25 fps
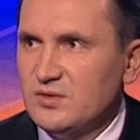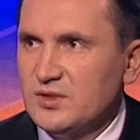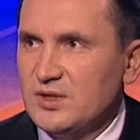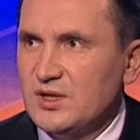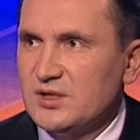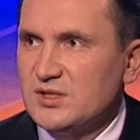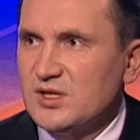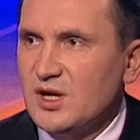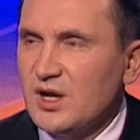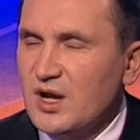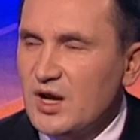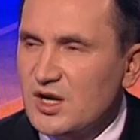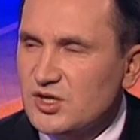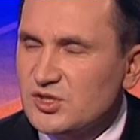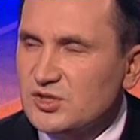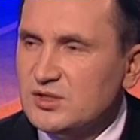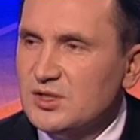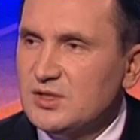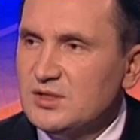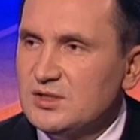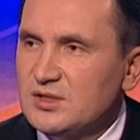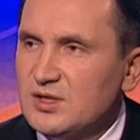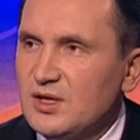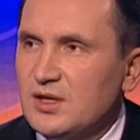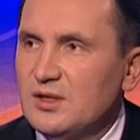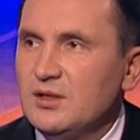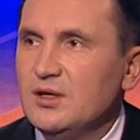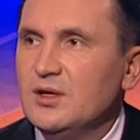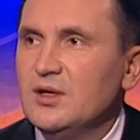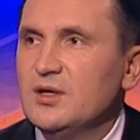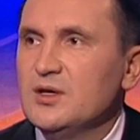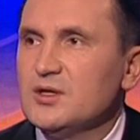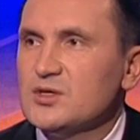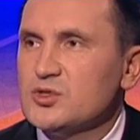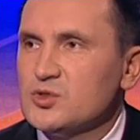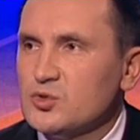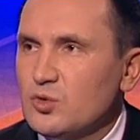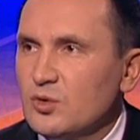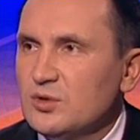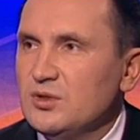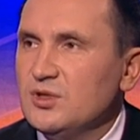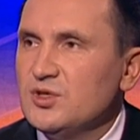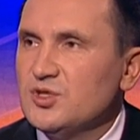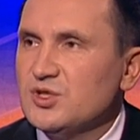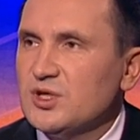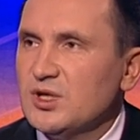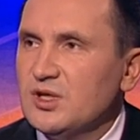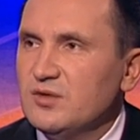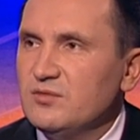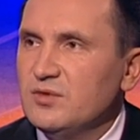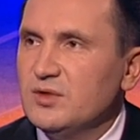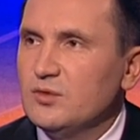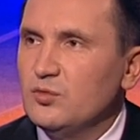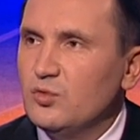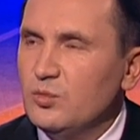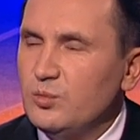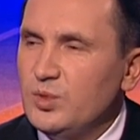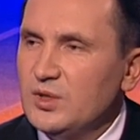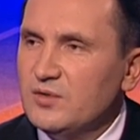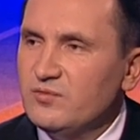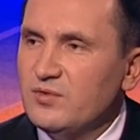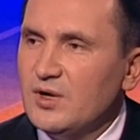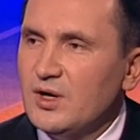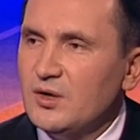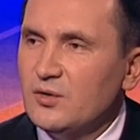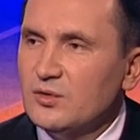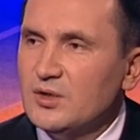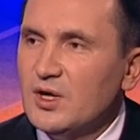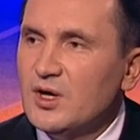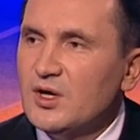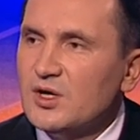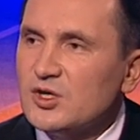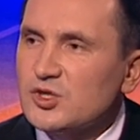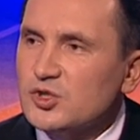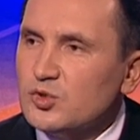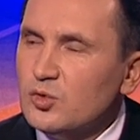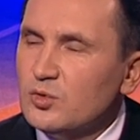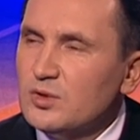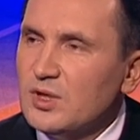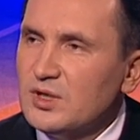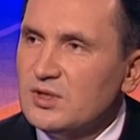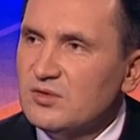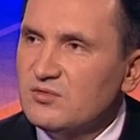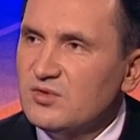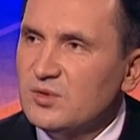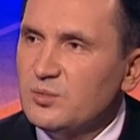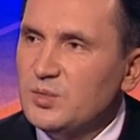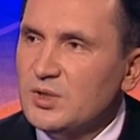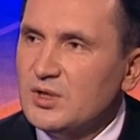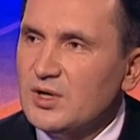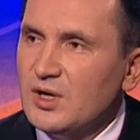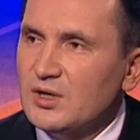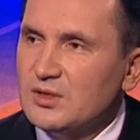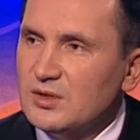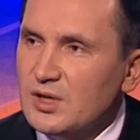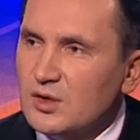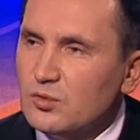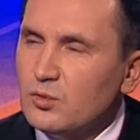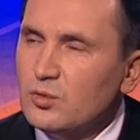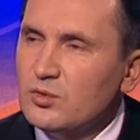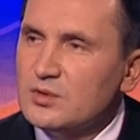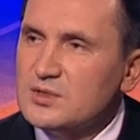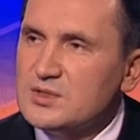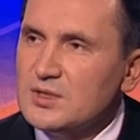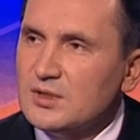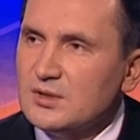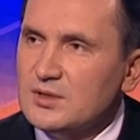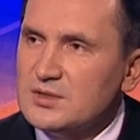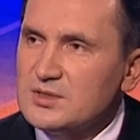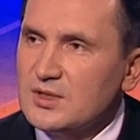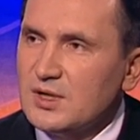когда каждый день сотни человек убивают. Что надо выбирать? Такую ценность,